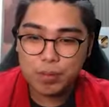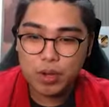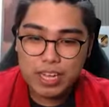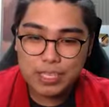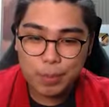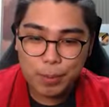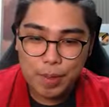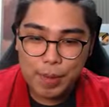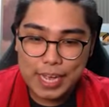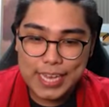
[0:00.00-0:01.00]
po. Kasi po
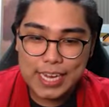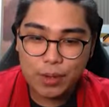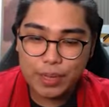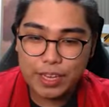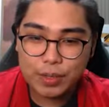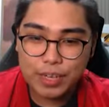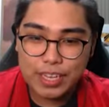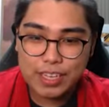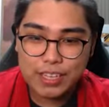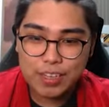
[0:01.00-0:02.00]
may mga ilaw yan kung
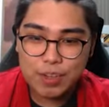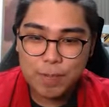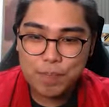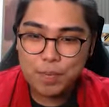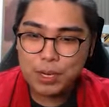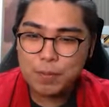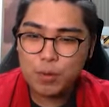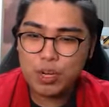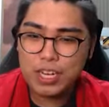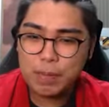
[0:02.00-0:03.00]
nakikita nyo. Pero
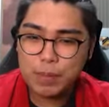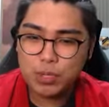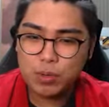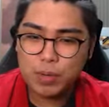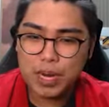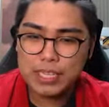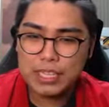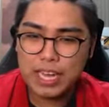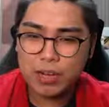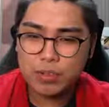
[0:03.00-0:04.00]
mukhang napasobra
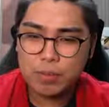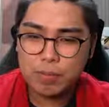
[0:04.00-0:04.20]
ata ako ng